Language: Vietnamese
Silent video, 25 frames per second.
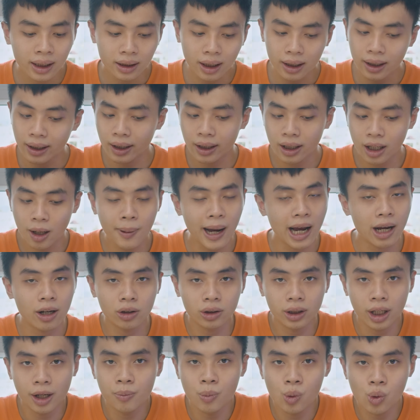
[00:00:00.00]
thì các bạn
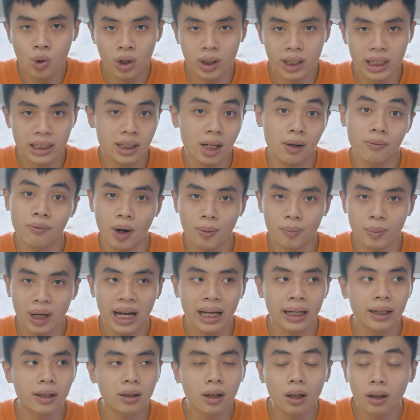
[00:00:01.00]
có thể mua cái sản phẩm
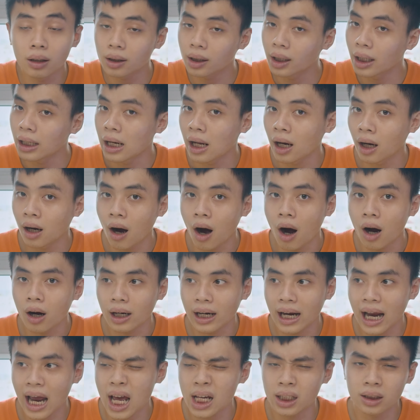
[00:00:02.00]
này cực kỳ là
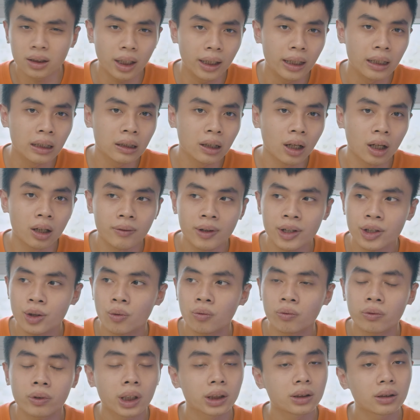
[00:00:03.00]
gọn gàng tiện lợi và
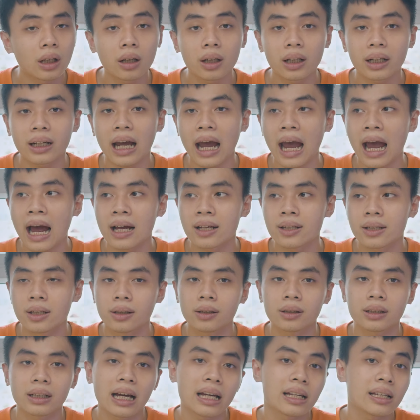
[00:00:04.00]
dùng với tất cả
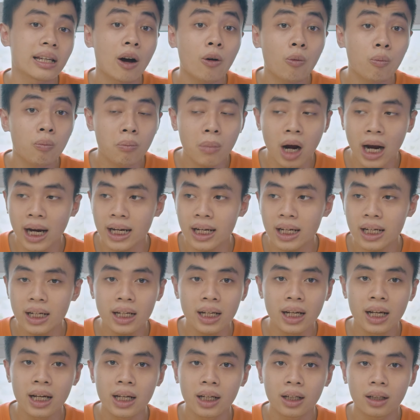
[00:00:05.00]
những cái dòng máy
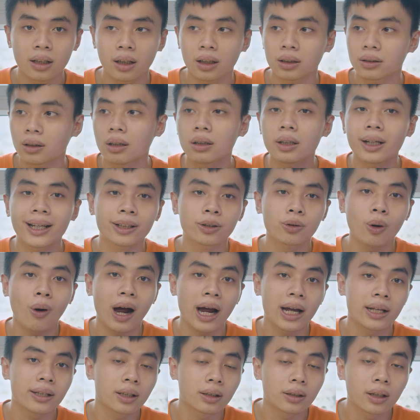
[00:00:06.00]
Ờ, từ điện
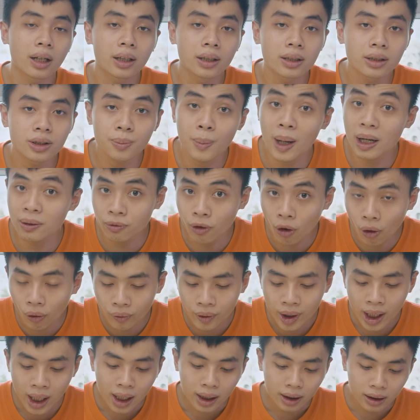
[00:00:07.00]
thoại cho tới smartphone
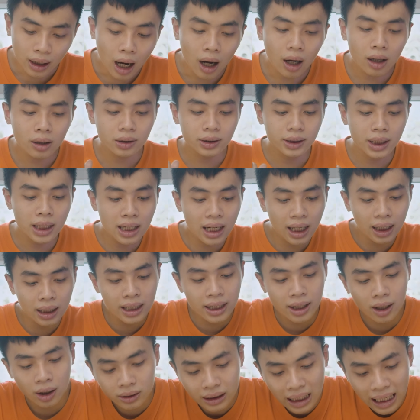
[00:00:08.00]
đó chính là
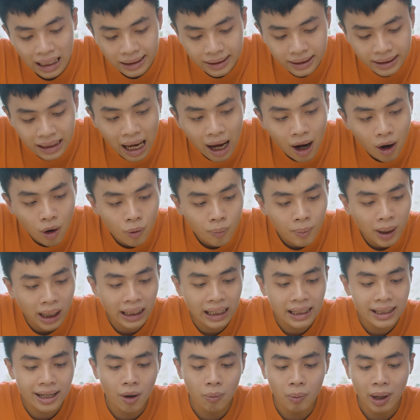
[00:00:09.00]
lý do tại sao mà
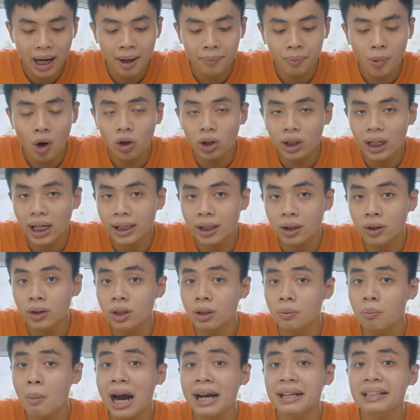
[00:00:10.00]
cái dòng AirPods này nó
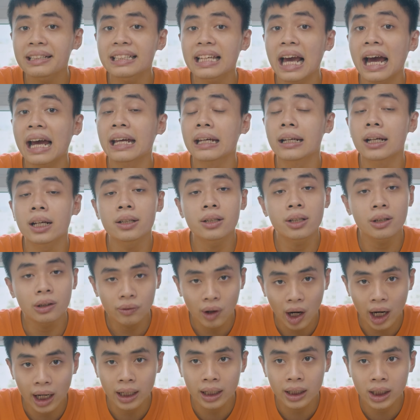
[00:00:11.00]
được bán chạy đến như
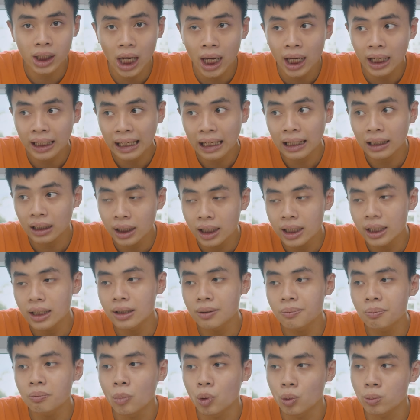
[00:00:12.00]
vậy kể cả khi
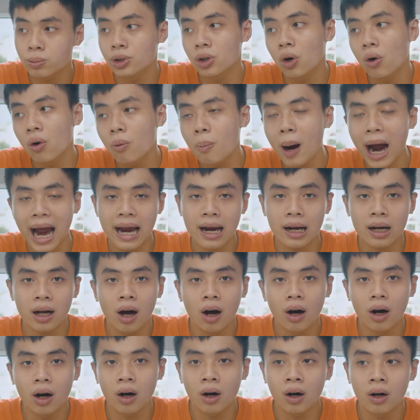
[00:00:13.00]
một số bạn
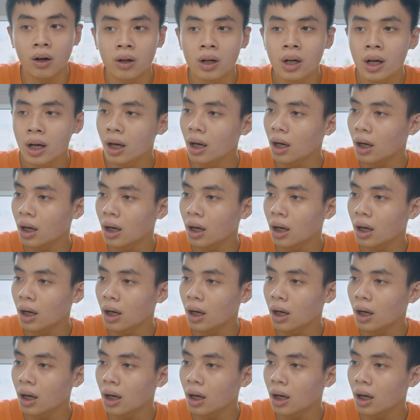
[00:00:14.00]
họ